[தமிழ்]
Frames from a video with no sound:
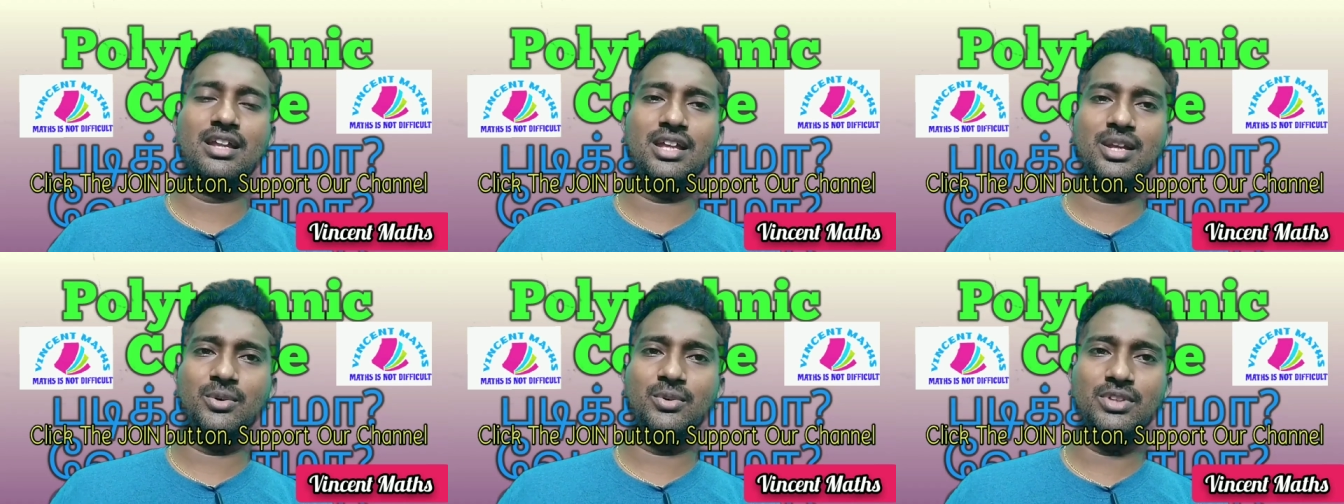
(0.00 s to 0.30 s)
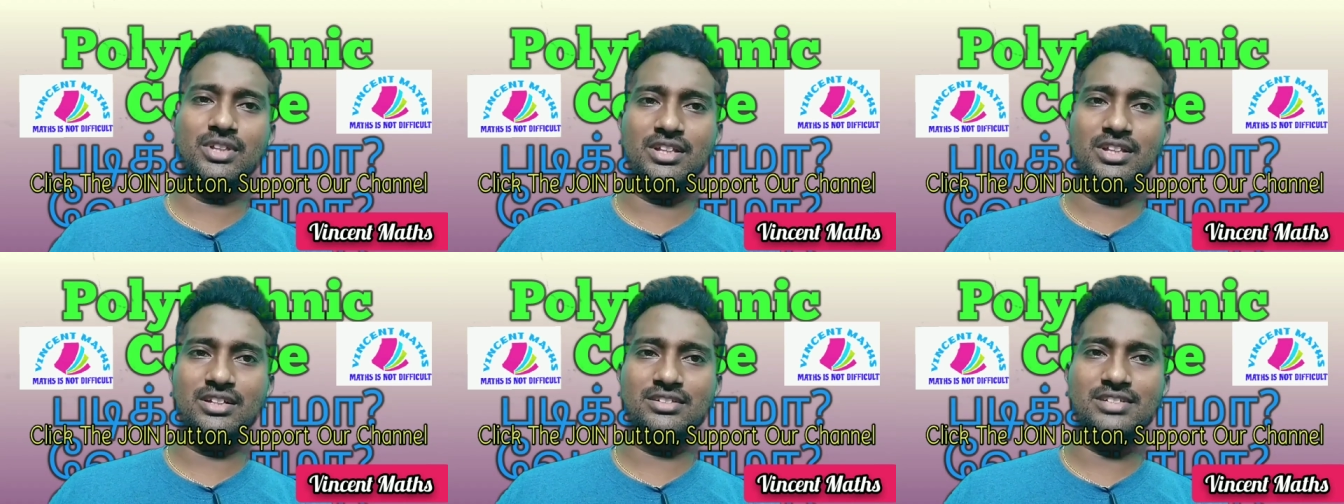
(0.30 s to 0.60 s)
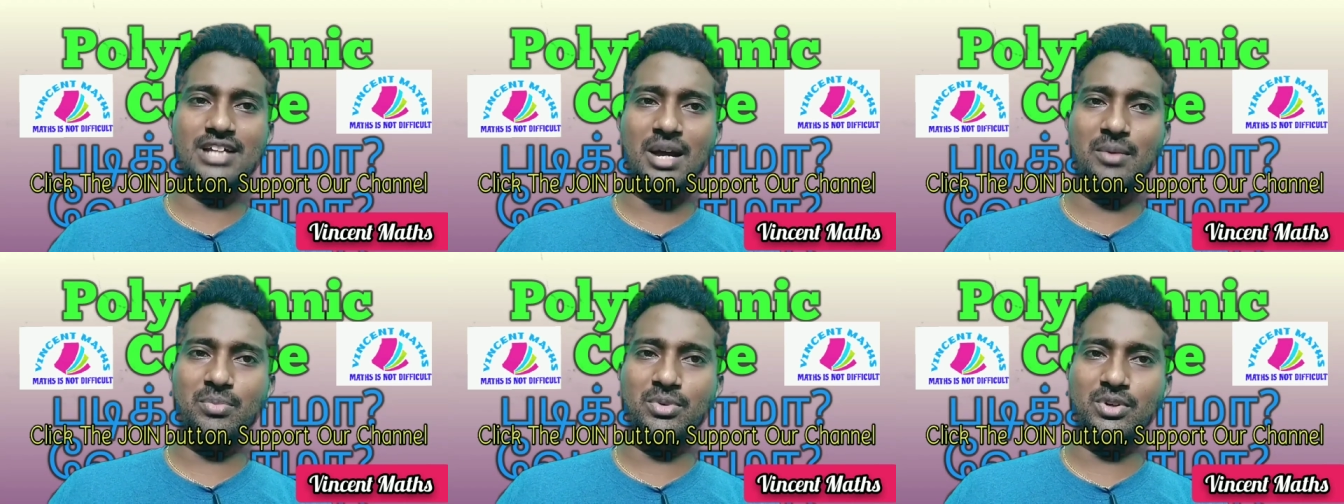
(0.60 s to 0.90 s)
நீங்கள் வந்து இந்த
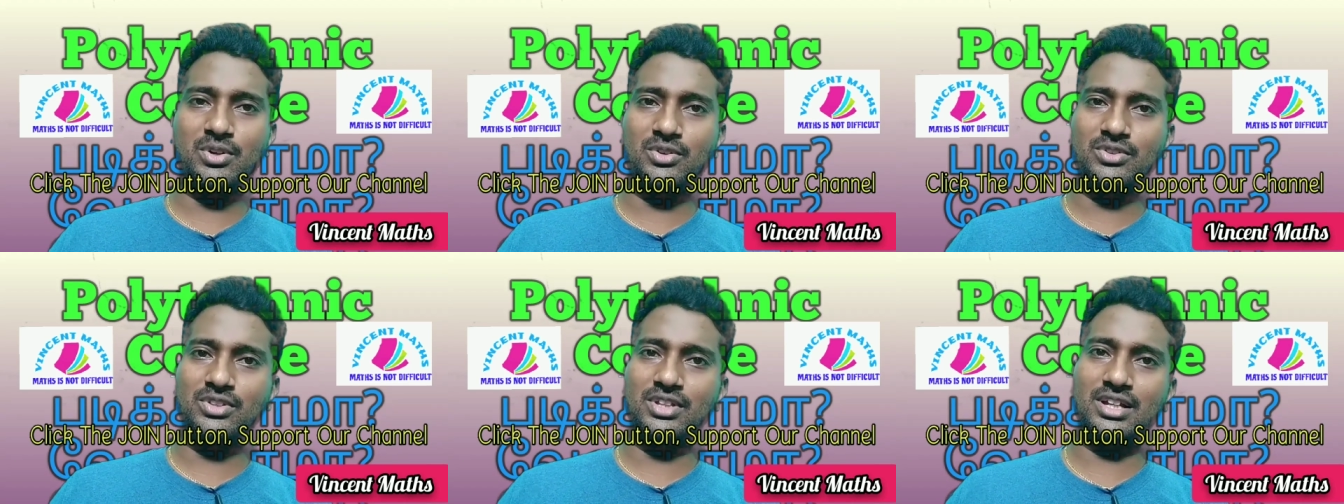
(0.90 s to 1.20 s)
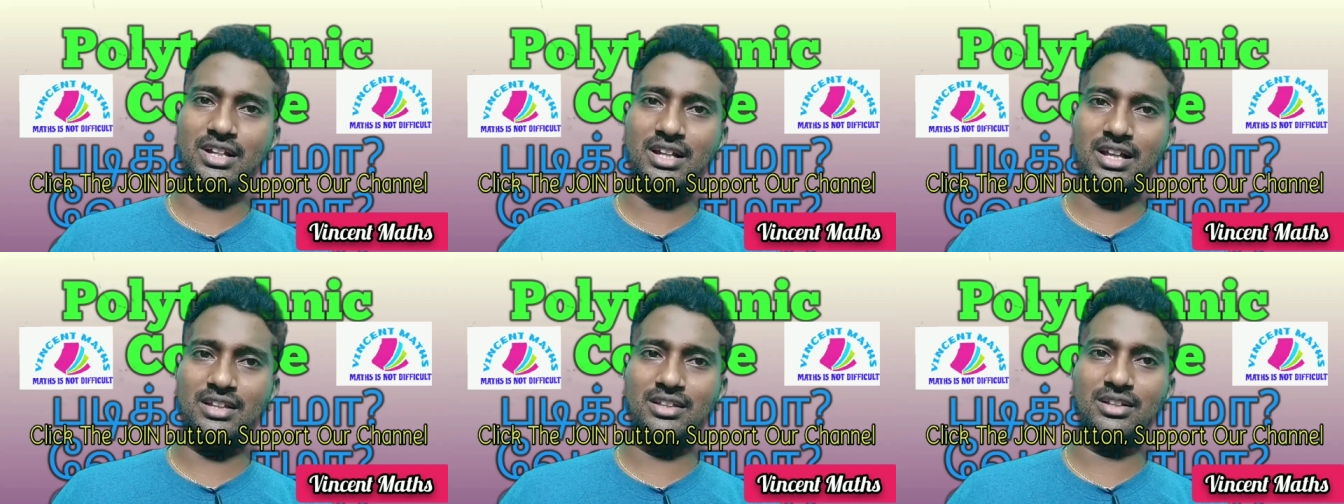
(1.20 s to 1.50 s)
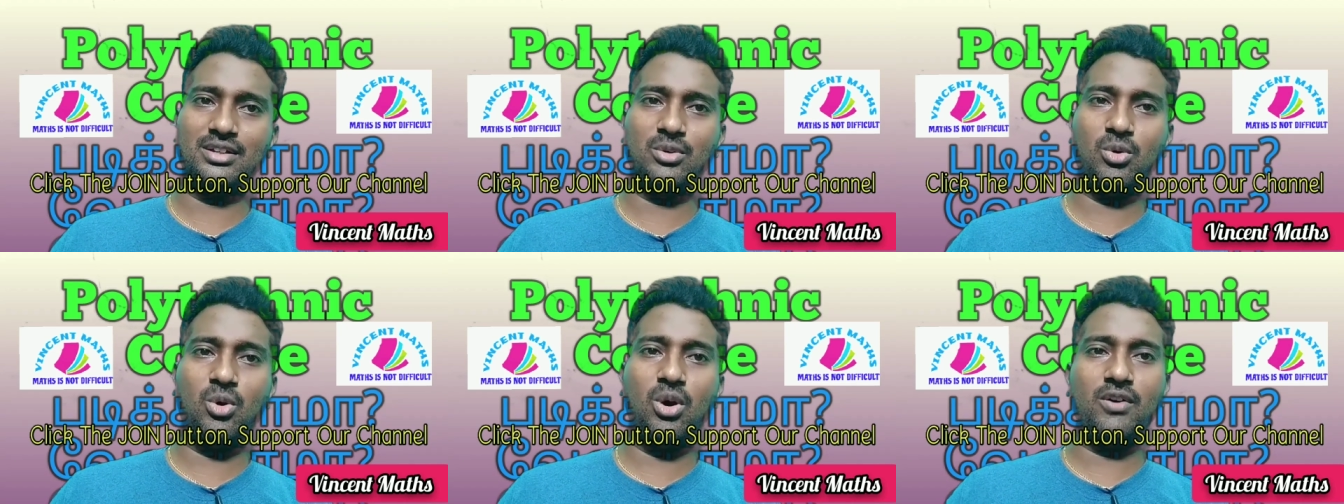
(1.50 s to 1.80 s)
ஜாப்புக்கு வந்து
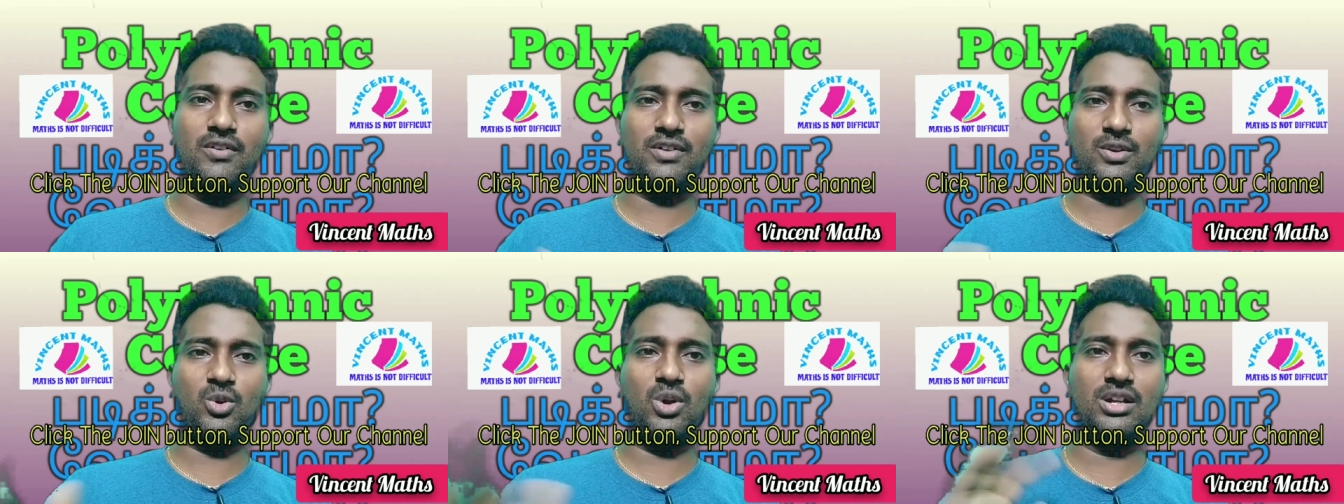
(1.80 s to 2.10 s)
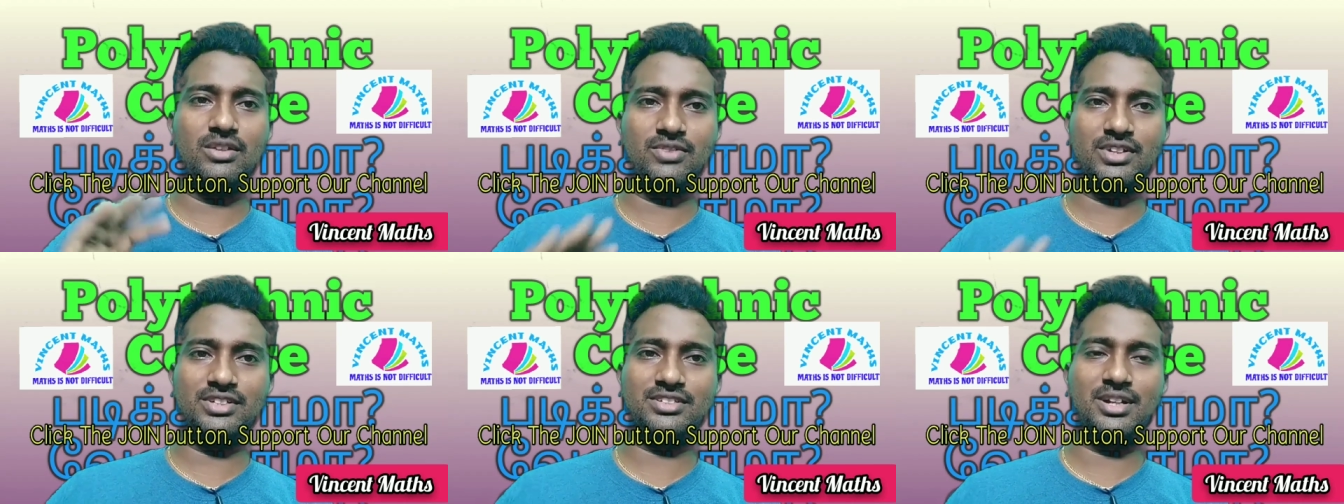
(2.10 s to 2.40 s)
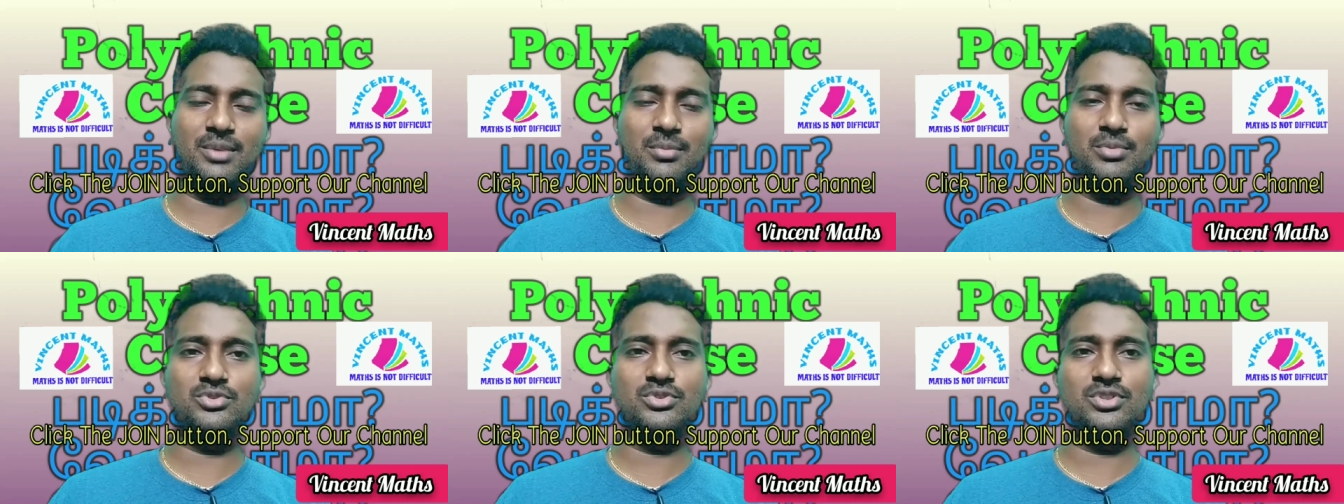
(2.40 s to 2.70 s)
என்னது ஓவர்
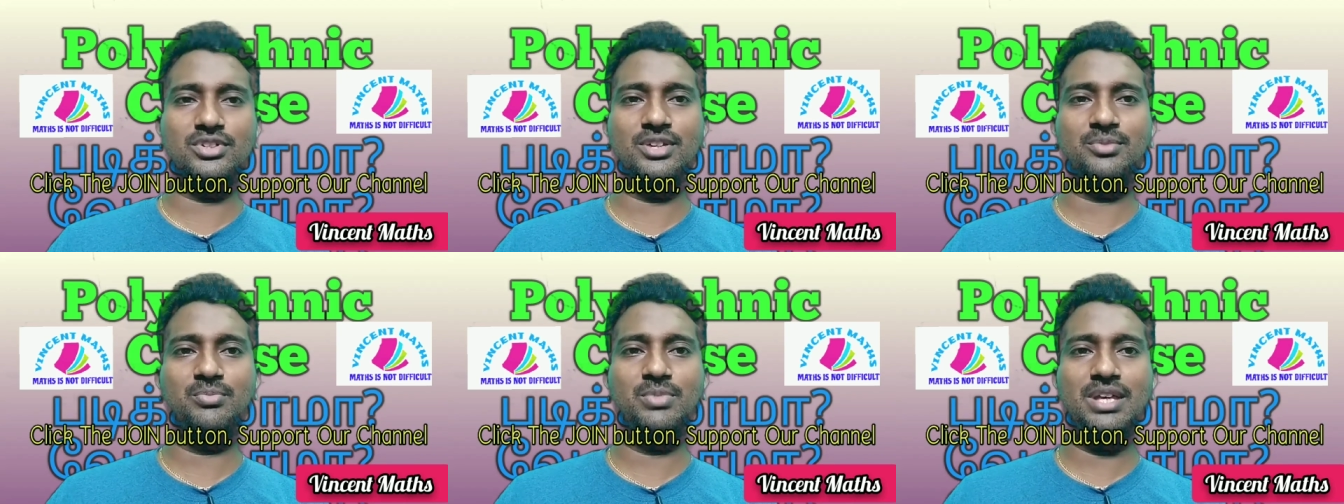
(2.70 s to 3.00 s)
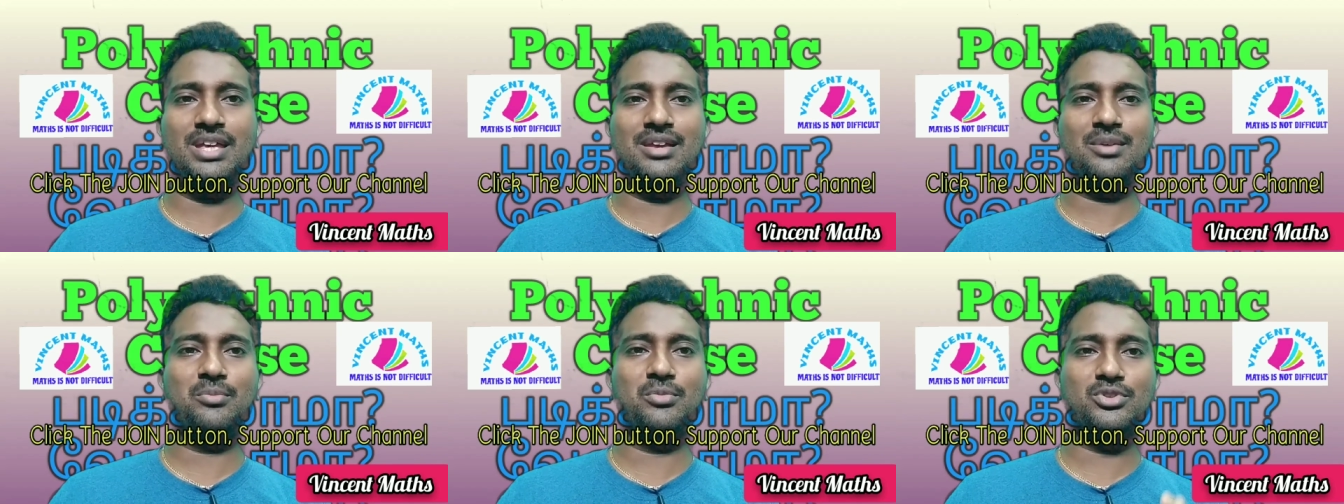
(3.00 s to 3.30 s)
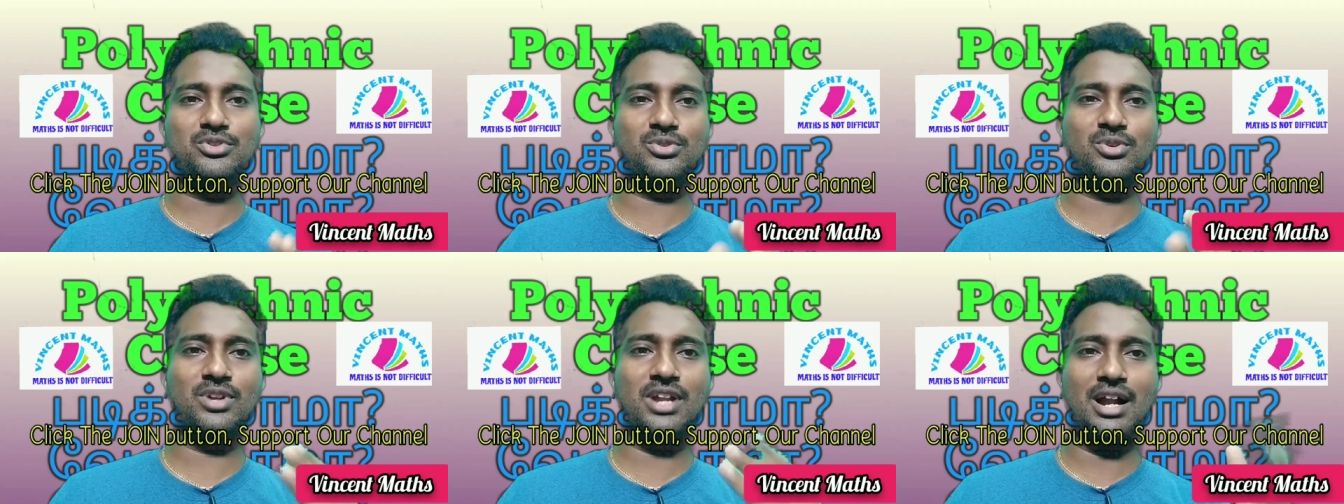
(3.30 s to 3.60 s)
குவாலிஃபிகேஷன் அப்படின்னு சொல்லிட்டு பிஇ e
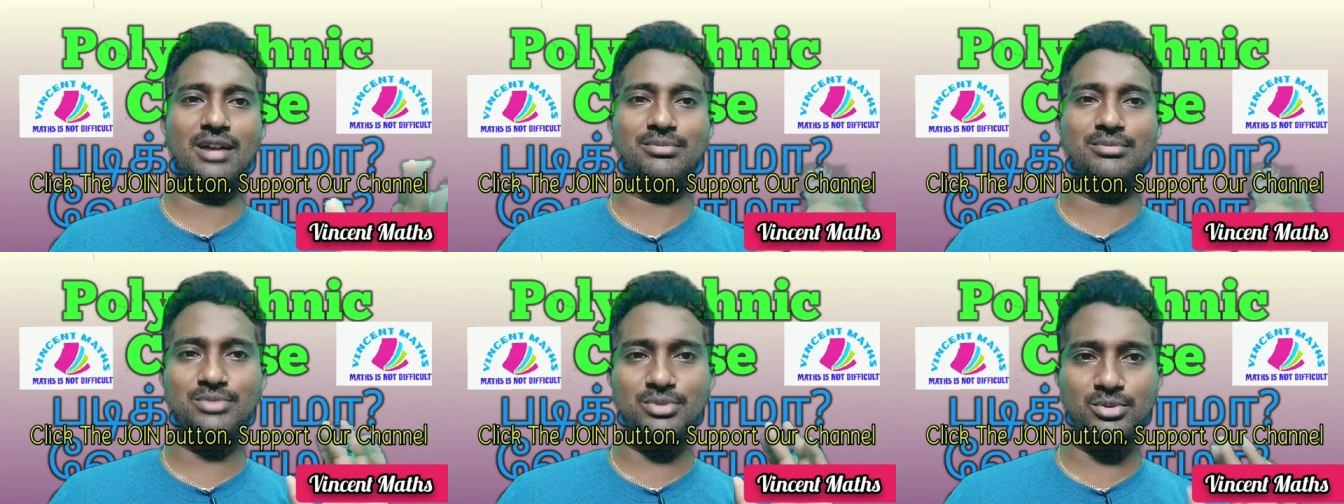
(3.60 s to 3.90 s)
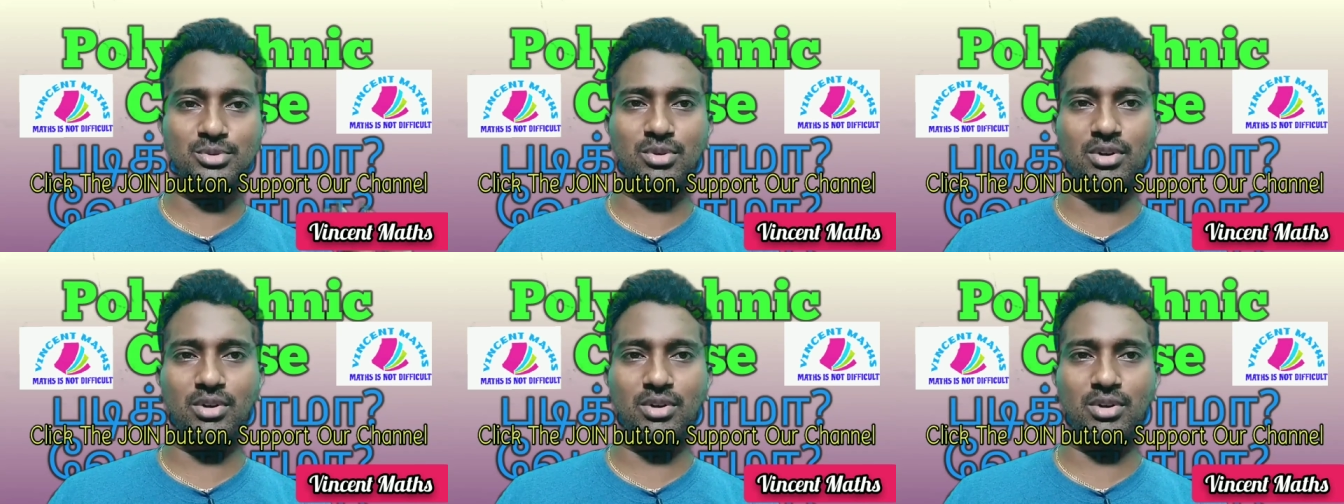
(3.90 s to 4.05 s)
முடிச்சவங்களாம் அனுப்பிச்சி